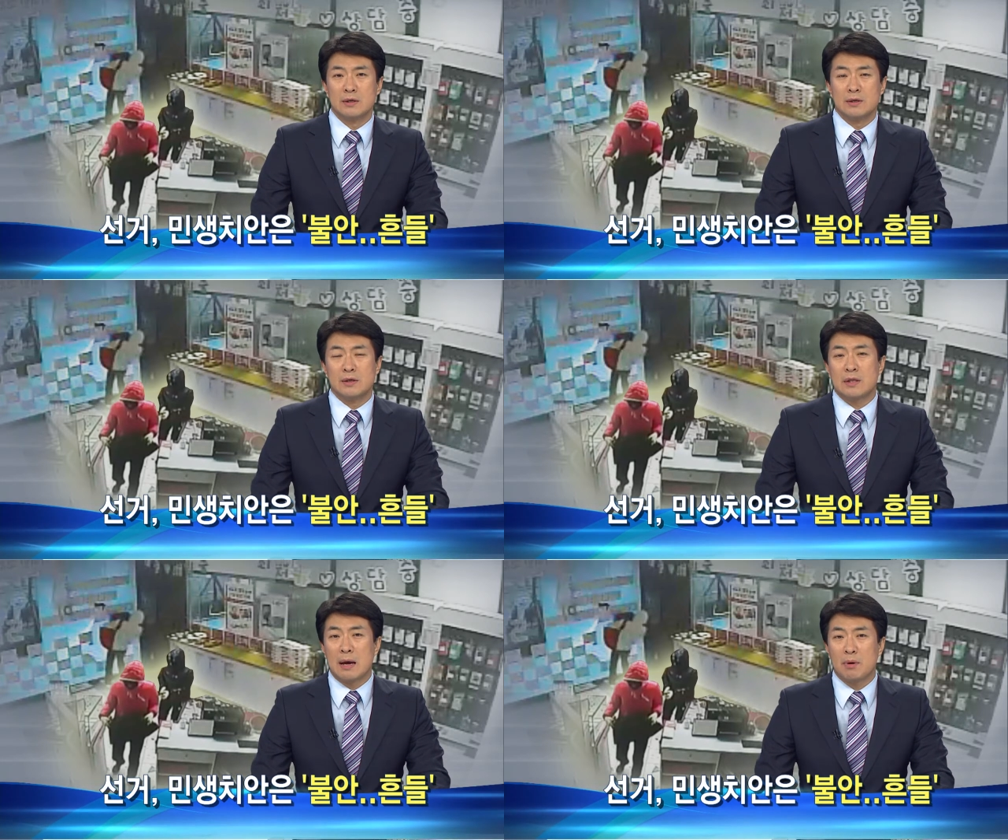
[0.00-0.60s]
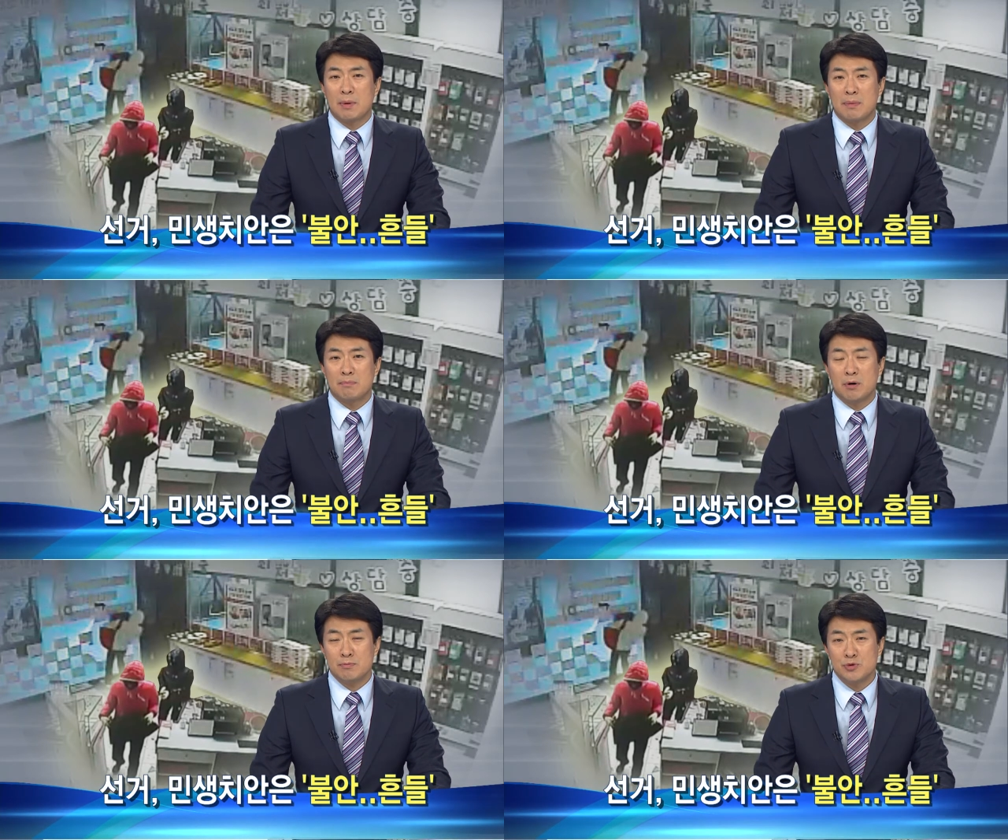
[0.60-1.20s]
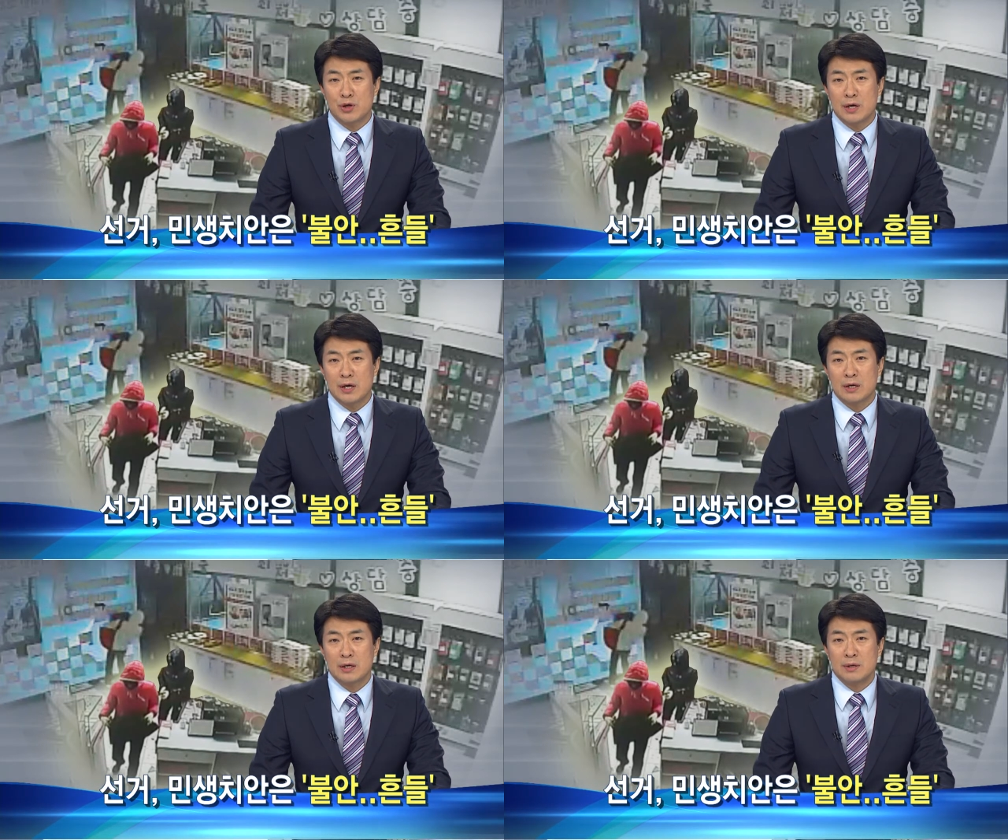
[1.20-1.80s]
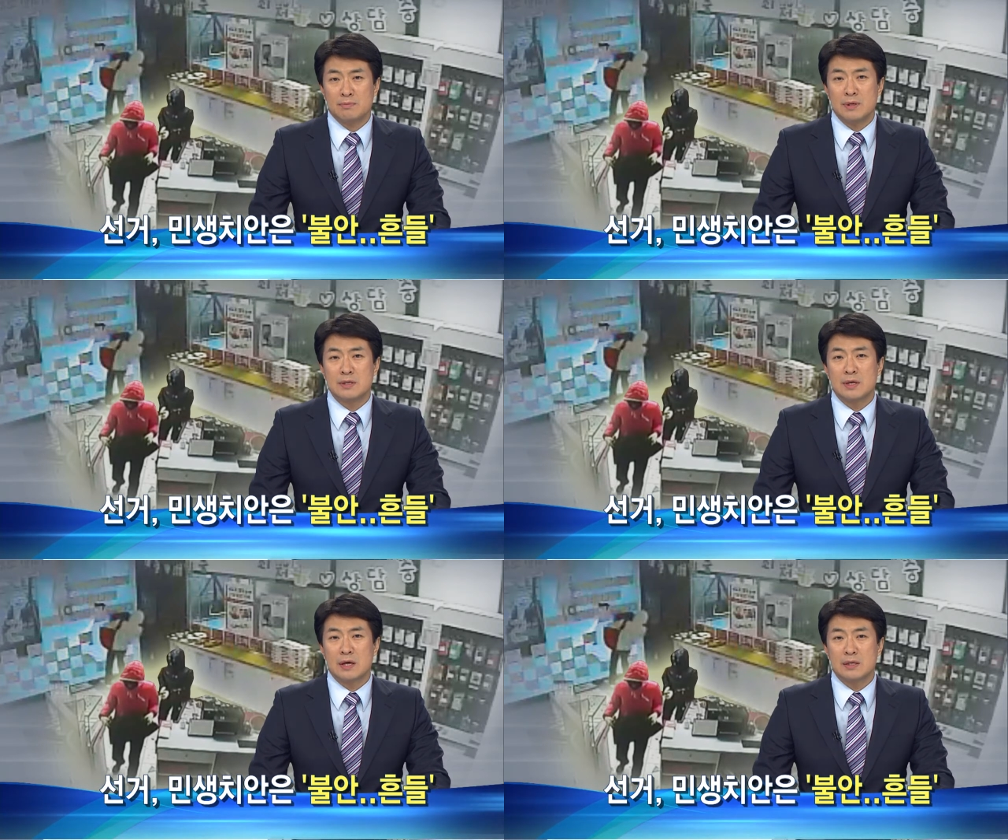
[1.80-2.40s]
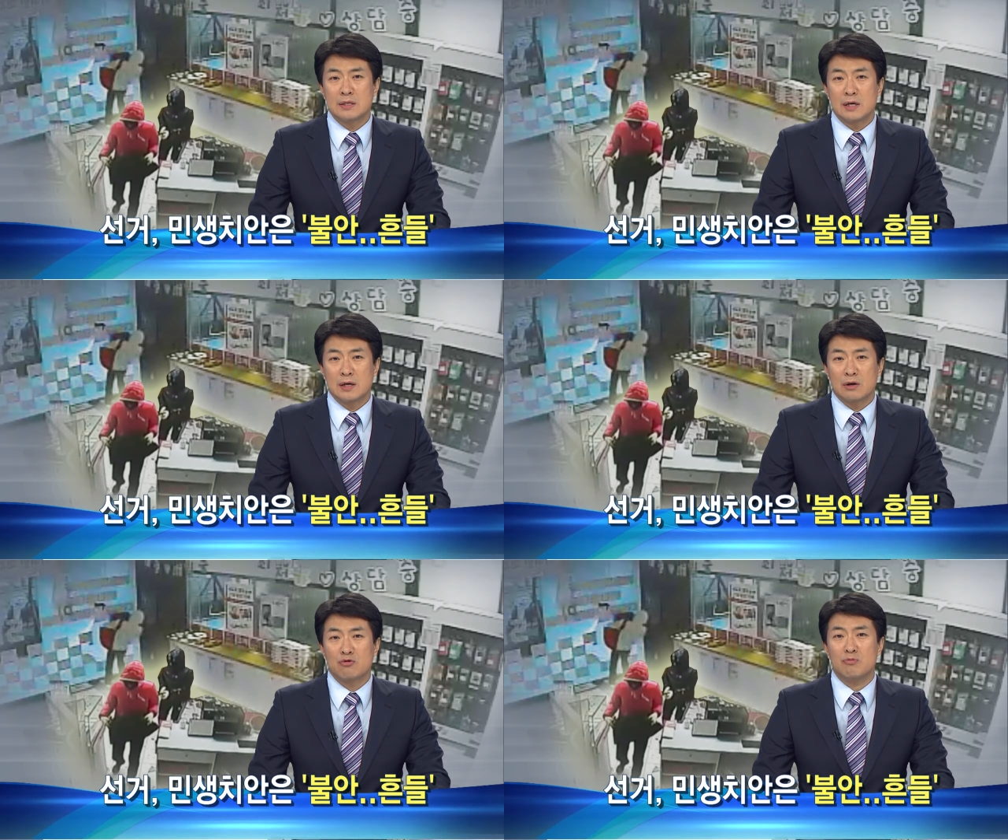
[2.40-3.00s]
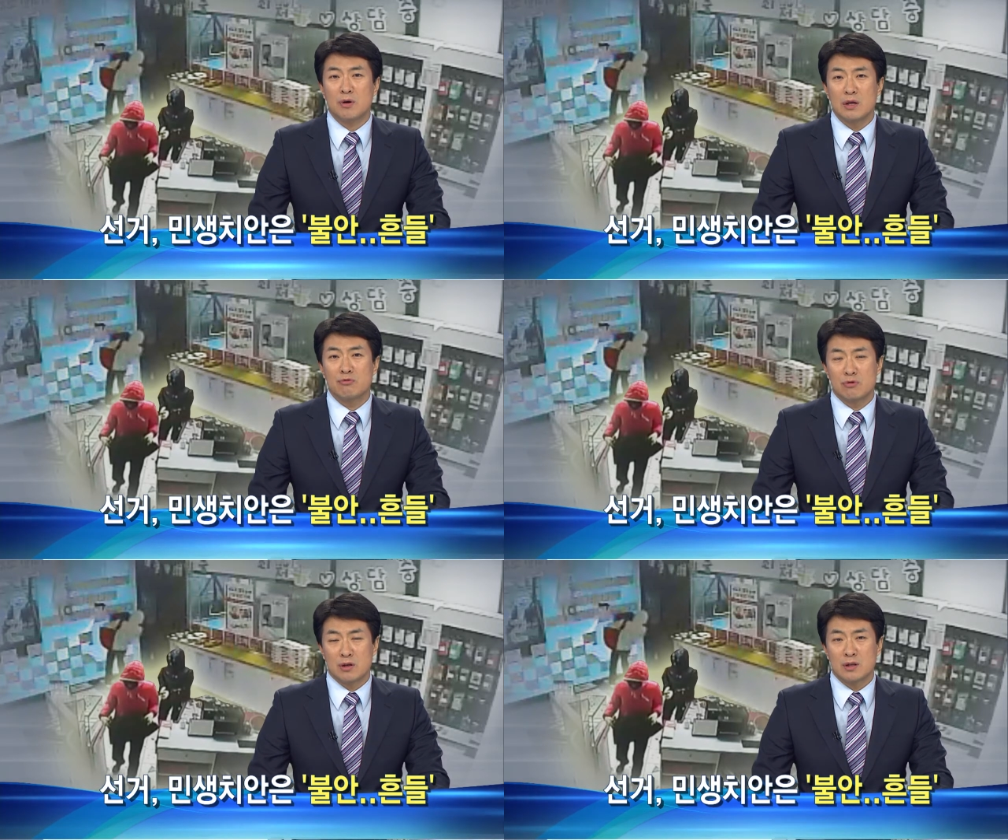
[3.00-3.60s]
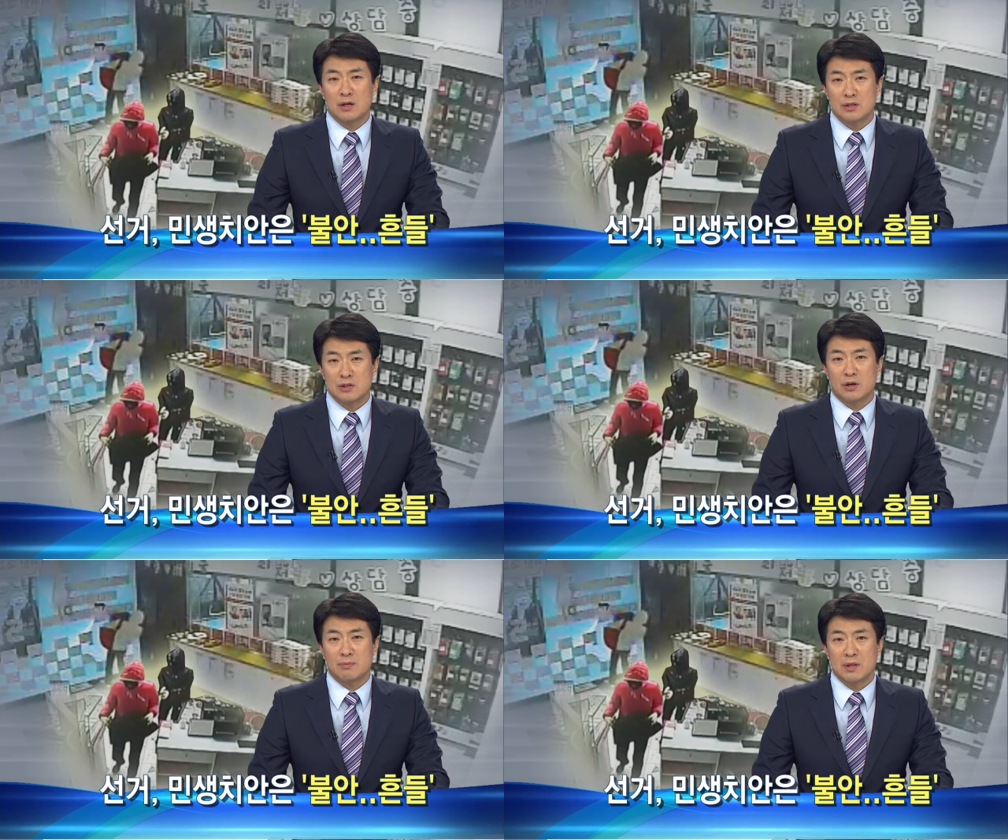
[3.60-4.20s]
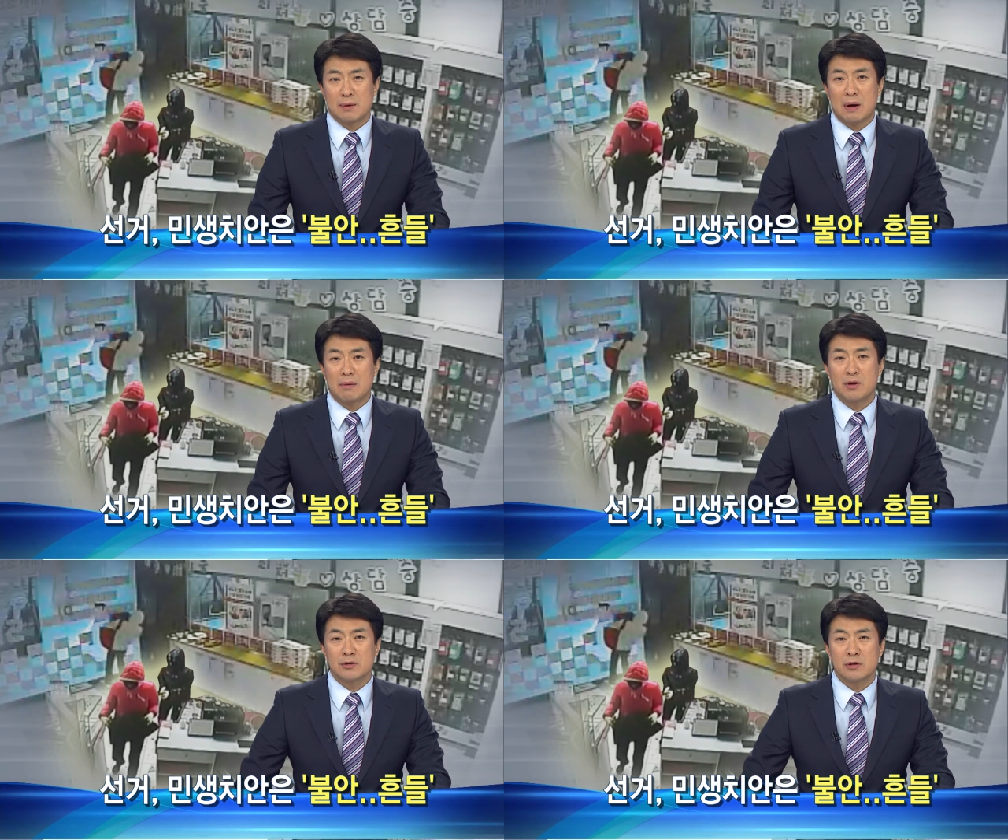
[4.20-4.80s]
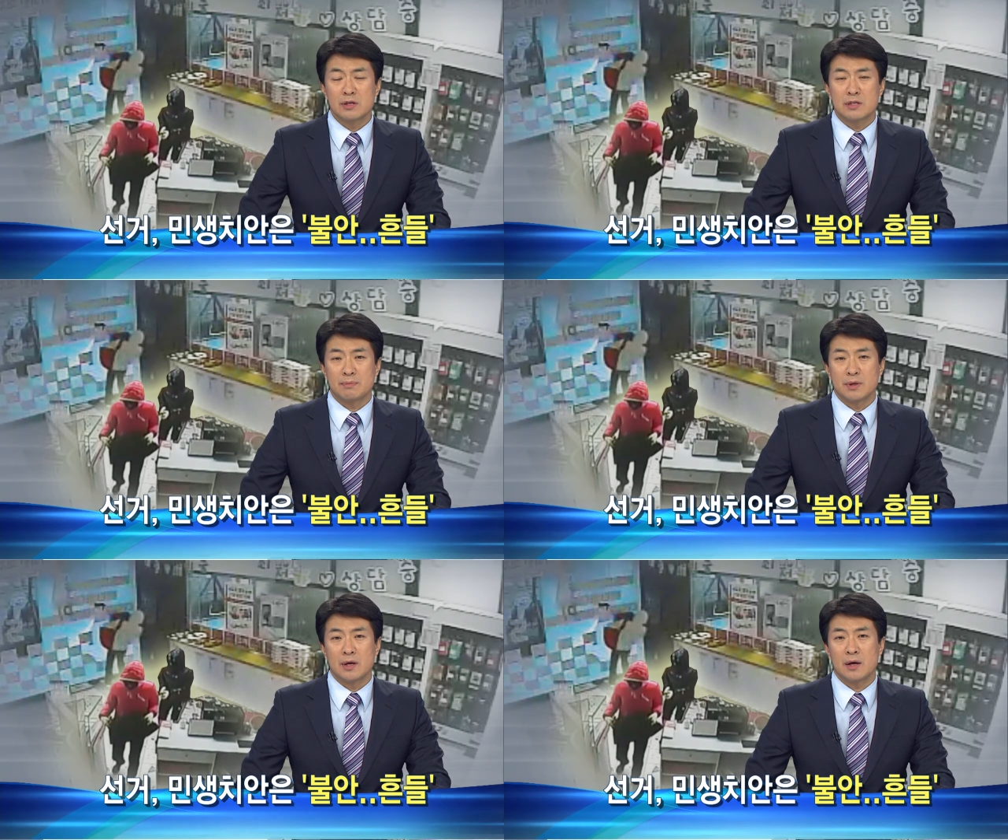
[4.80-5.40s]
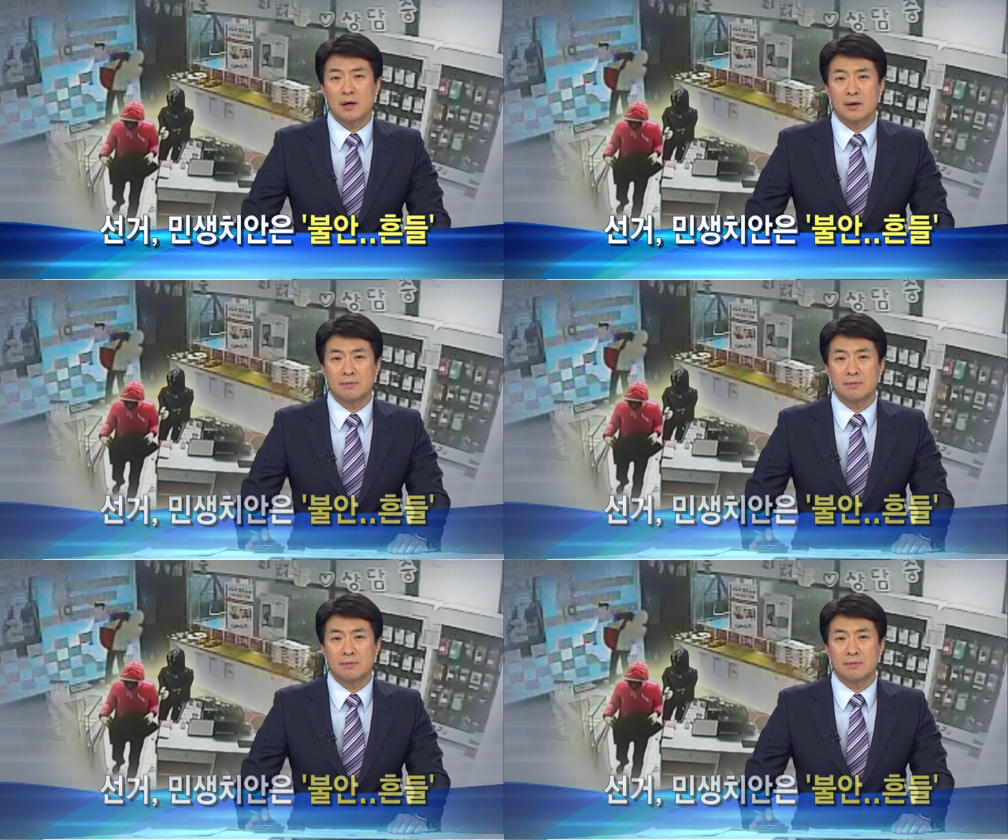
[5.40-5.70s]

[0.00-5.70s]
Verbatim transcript: 이 대범한 범죄에 민생 치안에 구멍이 뚫렸다는 지적입니다. 박명선 기자입니다.